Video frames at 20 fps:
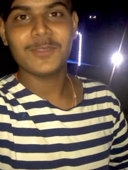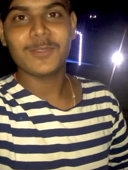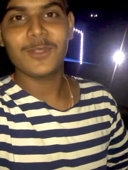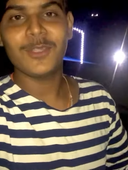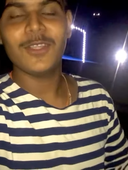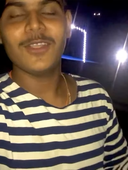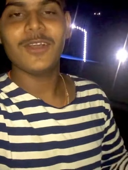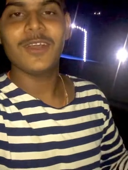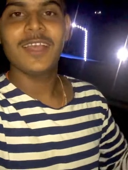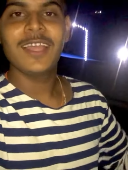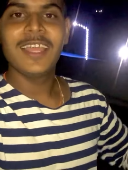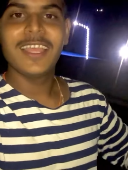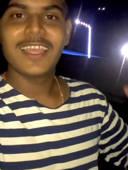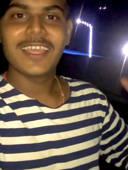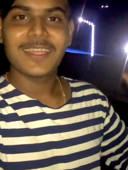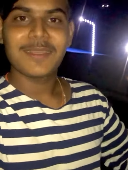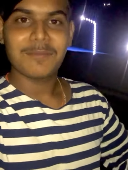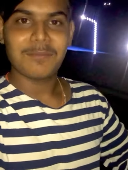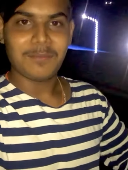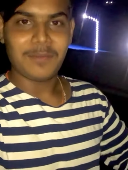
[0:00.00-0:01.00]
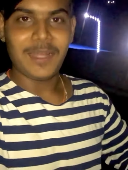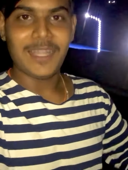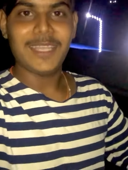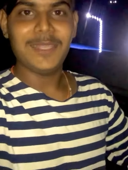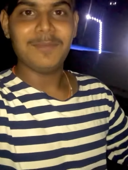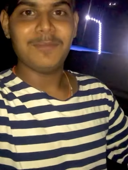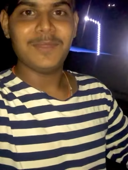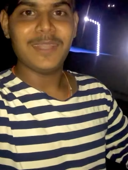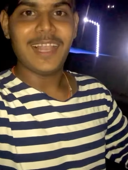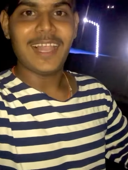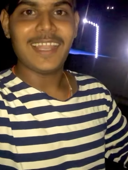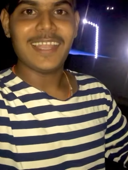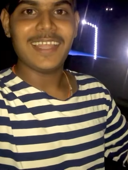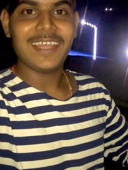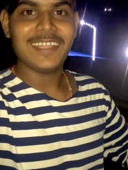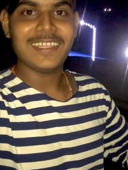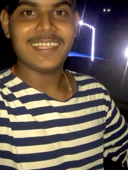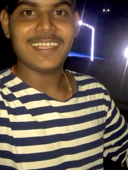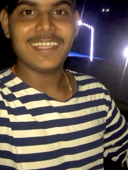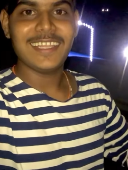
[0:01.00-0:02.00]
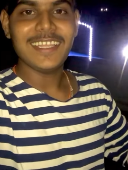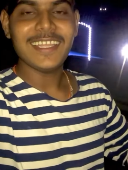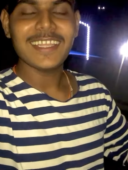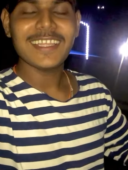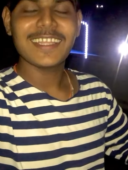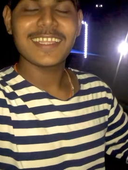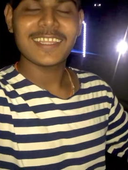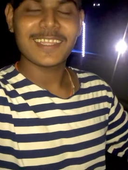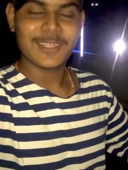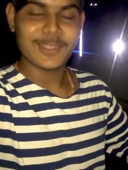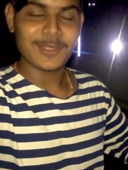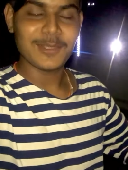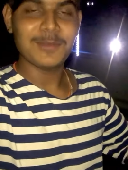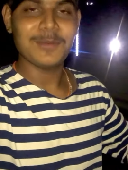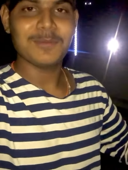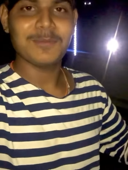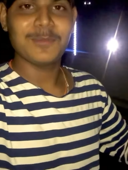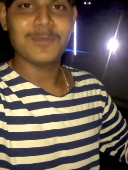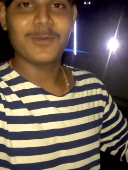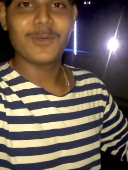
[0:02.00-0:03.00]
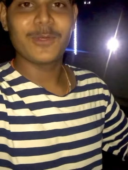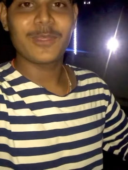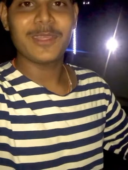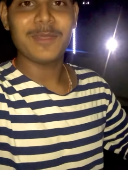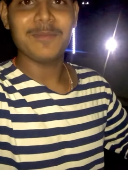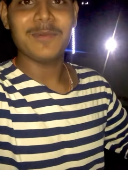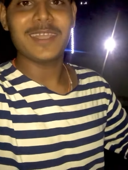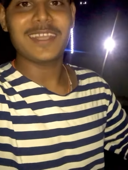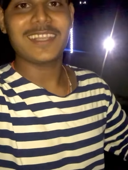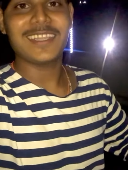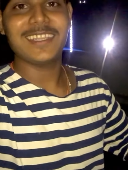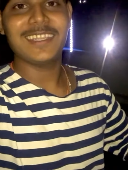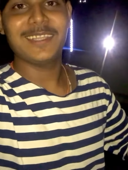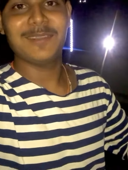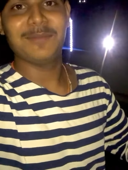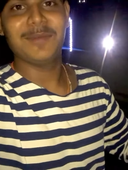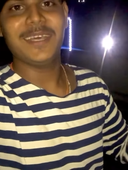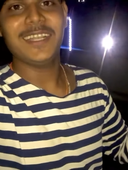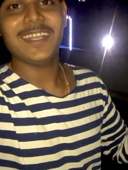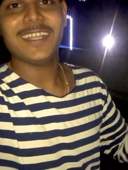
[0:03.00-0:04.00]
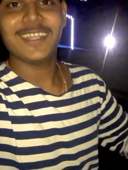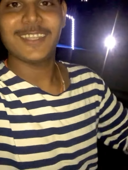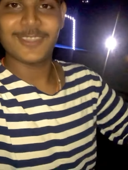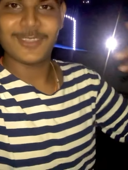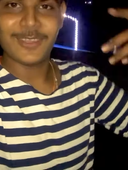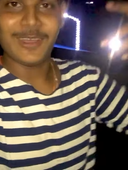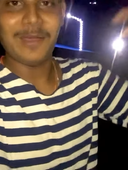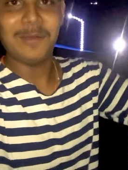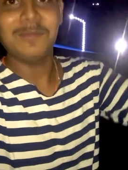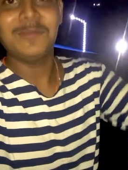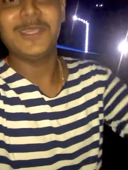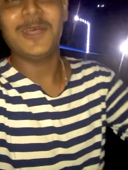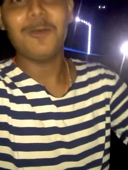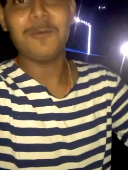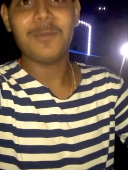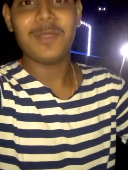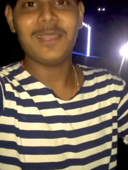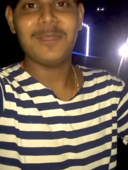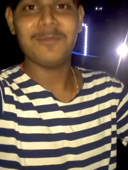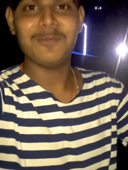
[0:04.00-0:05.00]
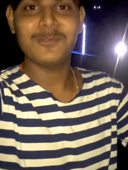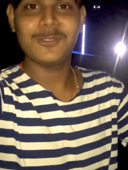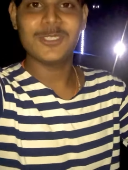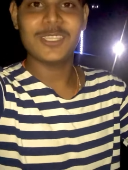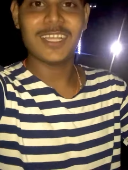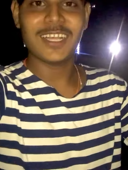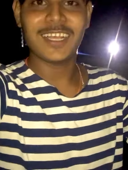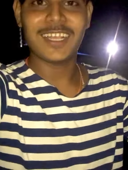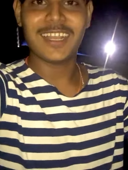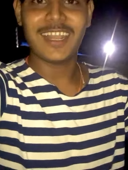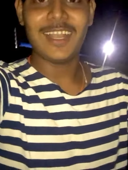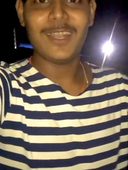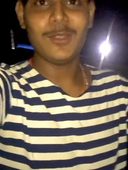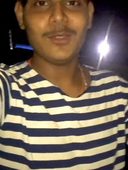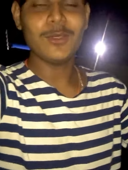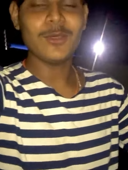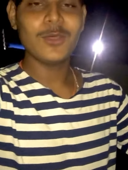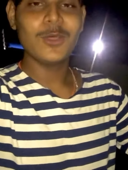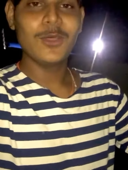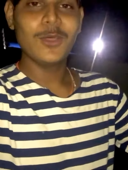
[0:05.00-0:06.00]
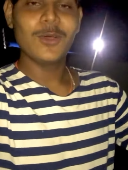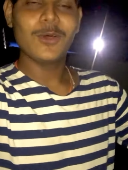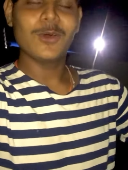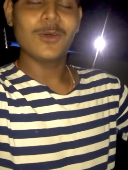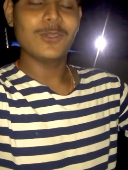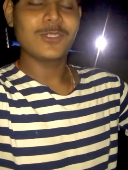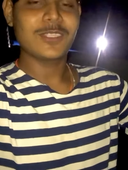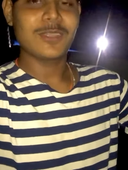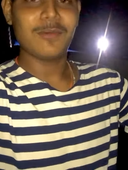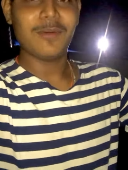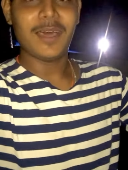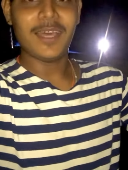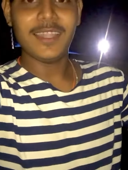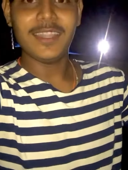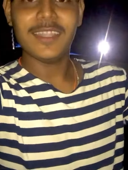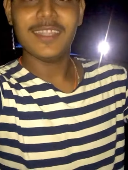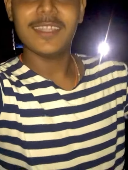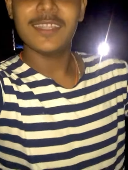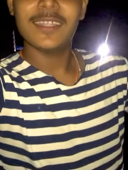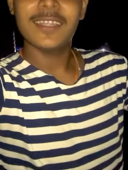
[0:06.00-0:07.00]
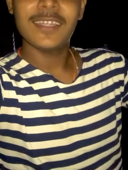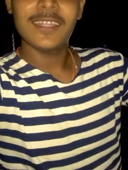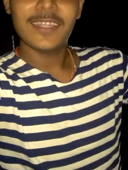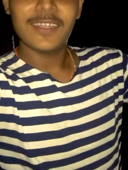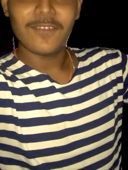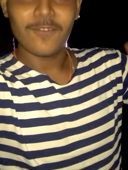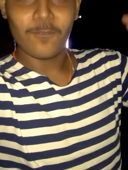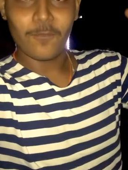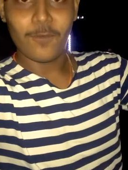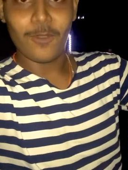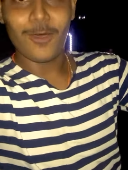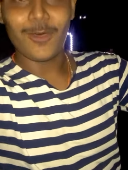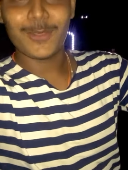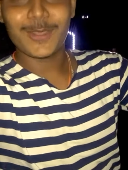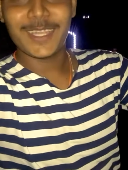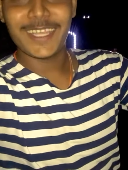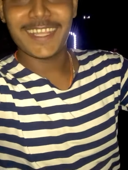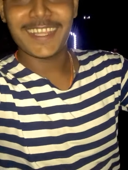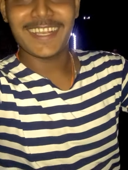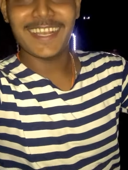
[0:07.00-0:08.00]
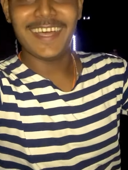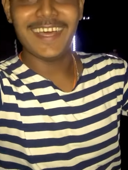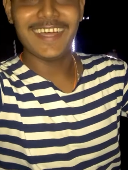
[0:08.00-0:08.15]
तोड़ लो पानी पिलाना है जल्दी क्योंकि भूखे मर रहे दिन भर तो आप जाओ पहले पूजा करा लो उसके बाद ब्लॉग देखना